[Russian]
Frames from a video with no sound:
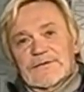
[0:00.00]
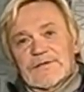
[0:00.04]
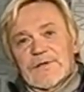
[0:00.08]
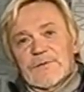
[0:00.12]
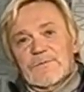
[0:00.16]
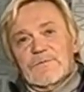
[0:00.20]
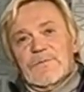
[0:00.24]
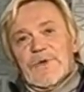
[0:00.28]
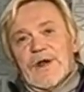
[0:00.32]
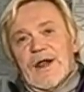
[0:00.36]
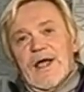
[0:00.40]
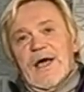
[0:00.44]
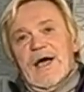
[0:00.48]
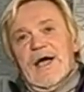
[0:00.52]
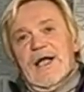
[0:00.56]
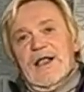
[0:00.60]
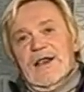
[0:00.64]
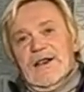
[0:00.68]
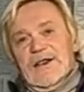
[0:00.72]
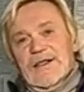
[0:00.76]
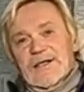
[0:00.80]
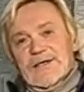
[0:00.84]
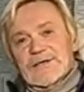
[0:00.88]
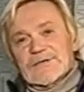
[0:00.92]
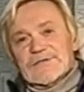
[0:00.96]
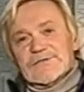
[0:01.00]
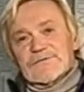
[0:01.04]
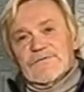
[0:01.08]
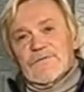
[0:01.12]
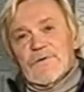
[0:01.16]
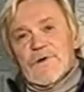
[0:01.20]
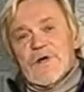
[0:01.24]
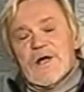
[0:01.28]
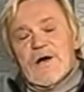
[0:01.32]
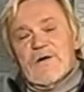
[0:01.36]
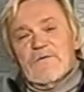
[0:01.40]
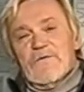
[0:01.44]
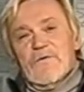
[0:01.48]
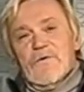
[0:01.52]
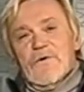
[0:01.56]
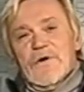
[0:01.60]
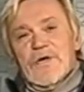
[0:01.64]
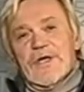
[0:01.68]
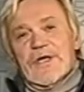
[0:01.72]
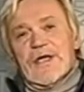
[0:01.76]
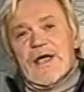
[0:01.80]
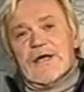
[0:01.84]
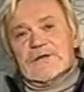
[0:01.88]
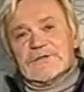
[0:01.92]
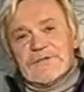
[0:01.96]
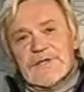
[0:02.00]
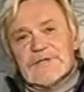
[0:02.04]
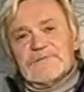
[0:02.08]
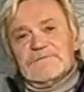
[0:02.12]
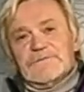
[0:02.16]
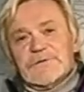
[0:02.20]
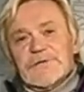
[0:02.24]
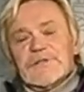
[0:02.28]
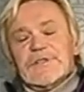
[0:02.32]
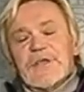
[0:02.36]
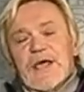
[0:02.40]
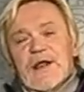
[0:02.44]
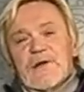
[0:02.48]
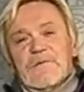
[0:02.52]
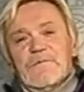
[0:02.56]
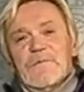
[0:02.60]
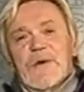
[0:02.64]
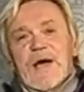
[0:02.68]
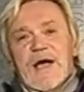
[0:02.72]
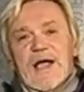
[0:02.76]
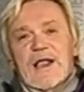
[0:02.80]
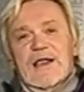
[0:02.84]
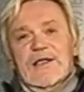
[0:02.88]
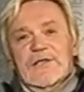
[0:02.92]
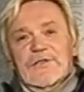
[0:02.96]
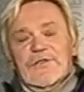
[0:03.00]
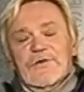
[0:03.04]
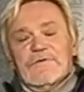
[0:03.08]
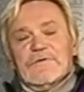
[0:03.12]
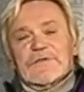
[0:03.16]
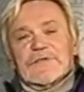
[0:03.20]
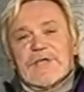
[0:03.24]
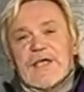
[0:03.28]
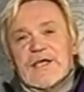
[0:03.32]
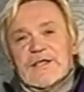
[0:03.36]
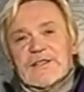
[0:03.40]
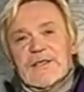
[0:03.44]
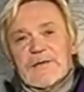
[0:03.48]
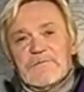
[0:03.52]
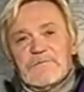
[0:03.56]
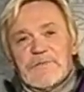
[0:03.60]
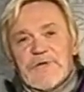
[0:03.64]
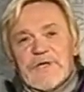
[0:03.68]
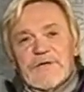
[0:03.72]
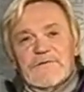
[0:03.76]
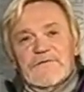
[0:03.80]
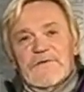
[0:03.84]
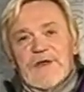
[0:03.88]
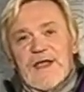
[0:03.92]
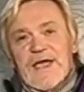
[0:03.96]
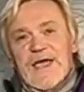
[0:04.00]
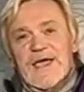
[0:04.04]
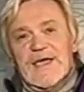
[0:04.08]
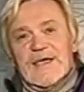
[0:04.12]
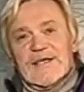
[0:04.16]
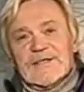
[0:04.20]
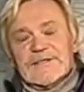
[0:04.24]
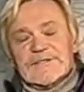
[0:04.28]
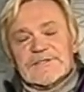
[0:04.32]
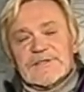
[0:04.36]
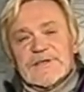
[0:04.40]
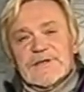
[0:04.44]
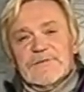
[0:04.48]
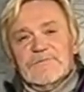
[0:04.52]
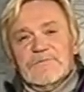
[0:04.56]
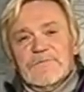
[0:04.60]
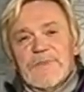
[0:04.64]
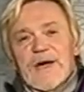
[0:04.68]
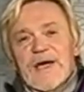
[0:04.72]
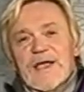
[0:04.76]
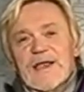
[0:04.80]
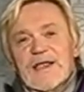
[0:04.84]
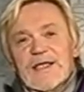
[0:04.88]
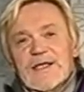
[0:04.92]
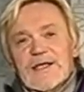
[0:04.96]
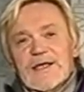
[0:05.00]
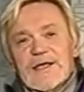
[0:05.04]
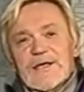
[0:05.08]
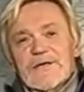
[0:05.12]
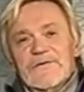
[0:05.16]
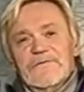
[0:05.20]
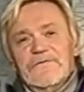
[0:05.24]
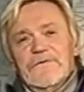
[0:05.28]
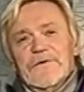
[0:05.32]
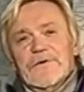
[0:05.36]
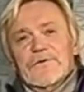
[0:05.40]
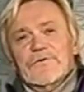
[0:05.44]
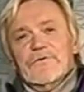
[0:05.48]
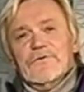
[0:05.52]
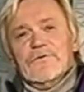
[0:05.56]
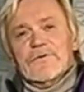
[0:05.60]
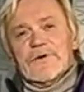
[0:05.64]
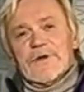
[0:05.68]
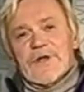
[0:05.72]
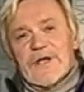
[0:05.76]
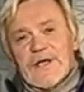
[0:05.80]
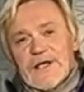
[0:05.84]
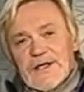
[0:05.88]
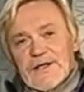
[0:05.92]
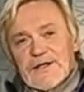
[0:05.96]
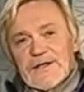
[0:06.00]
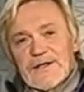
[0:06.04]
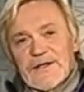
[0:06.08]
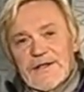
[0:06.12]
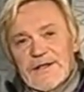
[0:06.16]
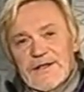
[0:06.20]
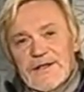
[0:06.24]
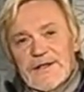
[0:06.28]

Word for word: тембральное, звуковое, как-то это все нормально. Но вот когда появляется маленькая фигурка